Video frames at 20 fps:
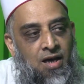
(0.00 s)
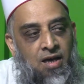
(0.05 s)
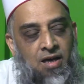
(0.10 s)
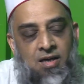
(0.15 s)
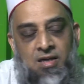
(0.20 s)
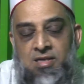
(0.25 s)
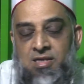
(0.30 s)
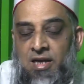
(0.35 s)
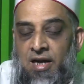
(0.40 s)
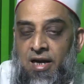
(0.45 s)

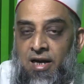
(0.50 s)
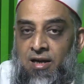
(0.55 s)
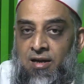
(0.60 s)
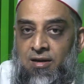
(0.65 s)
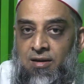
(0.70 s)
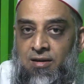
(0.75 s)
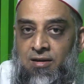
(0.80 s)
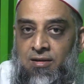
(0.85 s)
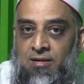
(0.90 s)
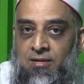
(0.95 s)
এই শেখ
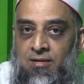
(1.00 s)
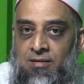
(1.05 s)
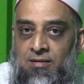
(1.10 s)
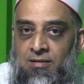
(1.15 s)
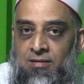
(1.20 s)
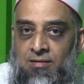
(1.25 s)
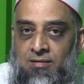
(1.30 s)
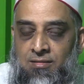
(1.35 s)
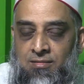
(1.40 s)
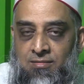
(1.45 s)

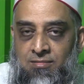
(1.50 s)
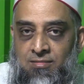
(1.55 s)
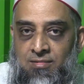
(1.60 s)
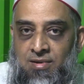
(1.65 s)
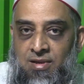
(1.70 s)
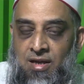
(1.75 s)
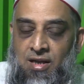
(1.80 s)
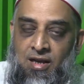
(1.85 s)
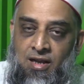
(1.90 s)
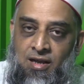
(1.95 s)

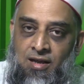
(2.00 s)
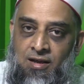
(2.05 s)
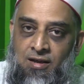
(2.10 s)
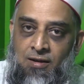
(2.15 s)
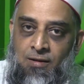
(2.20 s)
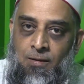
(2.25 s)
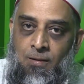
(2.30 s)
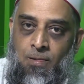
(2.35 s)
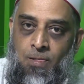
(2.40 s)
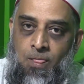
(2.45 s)
তিনি
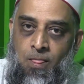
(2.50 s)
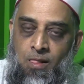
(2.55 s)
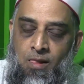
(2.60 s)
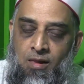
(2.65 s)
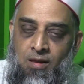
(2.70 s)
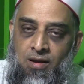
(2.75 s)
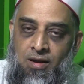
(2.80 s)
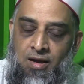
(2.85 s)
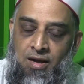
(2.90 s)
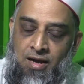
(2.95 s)

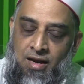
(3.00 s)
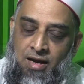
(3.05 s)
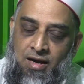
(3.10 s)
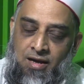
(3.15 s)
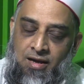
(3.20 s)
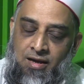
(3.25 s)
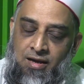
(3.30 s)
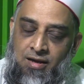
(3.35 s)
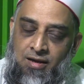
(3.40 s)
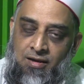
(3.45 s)
এর
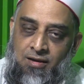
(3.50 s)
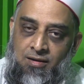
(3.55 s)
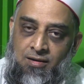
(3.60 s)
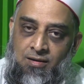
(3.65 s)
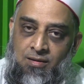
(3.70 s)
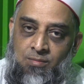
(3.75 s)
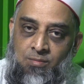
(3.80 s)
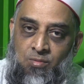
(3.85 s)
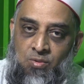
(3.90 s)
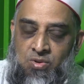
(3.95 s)
আগে
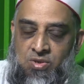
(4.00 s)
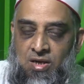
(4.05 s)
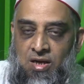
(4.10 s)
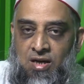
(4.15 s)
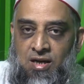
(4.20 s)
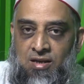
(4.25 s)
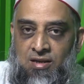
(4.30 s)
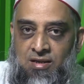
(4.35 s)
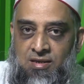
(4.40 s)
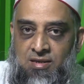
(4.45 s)

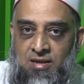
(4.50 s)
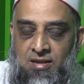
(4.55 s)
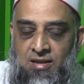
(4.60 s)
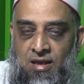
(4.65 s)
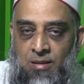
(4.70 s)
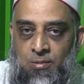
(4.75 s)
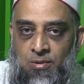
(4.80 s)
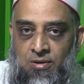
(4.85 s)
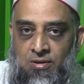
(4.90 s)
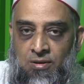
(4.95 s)
মুরসাল হাদিস নিয়ে
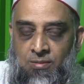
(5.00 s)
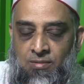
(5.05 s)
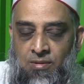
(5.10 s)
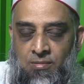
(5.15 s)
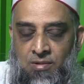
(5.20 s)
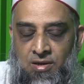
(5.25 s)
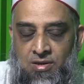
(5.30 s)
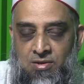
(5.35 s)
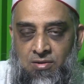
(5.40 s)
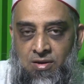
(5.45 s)
তার বক্তব্য
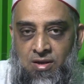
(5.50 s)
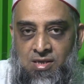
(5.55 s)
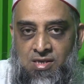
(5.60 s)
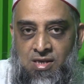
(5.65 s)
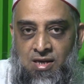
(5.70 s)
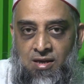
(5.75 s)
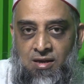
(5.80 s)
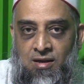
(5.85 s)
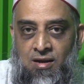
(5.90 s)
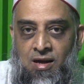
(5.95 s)
আমরা
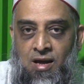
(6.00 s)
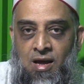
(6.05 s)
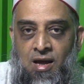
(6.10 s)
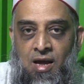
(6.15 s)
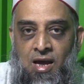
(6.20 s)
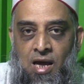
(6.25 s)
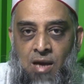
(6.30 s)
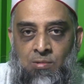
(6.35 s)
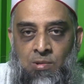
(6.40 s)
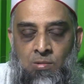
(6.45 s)
শুনেছি
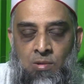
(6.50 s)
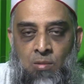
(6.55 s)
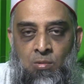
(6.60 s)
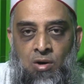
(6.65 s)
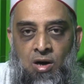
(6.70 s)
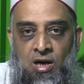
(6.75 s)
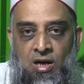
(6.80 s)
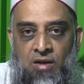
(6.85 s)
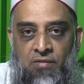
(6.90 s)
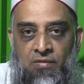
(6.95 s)
ইমাম
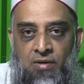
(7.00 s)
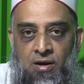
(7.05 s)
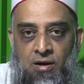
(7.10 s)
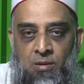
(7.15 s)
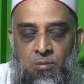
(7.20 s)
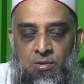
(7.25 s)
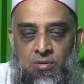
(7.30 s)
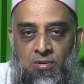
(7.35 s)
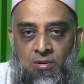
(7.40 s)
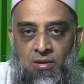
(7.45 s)
আবু হানিফা
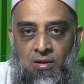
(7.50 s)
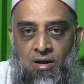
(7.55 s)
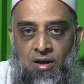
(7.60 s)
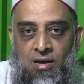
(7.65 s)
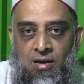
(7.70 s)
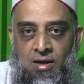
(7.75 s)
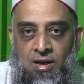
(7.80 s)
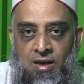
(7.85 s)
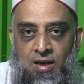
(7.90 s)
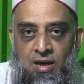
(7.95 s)

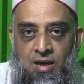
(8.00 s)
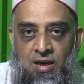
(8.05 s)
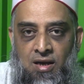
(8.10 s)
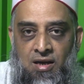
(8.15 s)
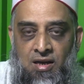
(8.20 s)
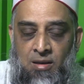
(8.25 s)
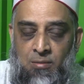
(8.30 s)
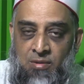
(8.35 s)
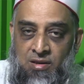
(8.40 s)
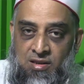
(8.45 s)
রহমতুল্লাহ
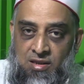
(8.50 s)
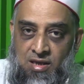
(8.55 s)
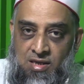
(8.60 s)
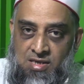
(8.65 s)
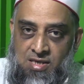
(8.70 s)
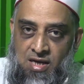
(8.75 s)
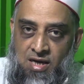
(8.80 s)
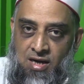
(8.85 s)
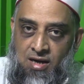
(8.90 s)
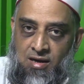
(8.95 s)
আলহিগেনে
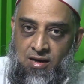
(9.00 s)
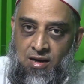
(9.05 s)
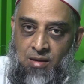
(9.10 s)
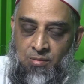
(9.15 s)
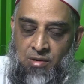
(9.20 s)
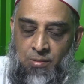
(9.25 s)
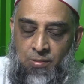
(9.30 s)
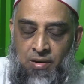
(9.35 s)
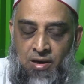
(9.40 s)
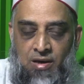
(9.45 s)
মিথ্যাচার
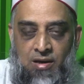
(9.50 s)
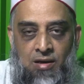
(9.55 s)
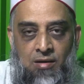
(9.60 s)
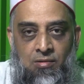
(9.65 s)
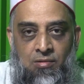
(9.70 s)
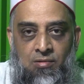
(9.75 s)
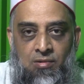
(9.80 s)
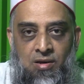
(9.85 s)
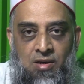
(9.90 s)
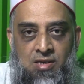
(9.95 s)
আমরা
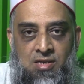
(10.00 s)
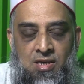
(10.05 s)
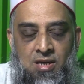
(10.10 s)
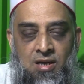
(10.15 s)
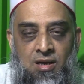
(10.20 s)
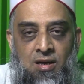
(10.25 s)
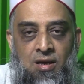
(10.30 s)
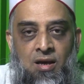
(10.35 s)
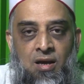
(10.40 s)
বাঁকড়াও করেছি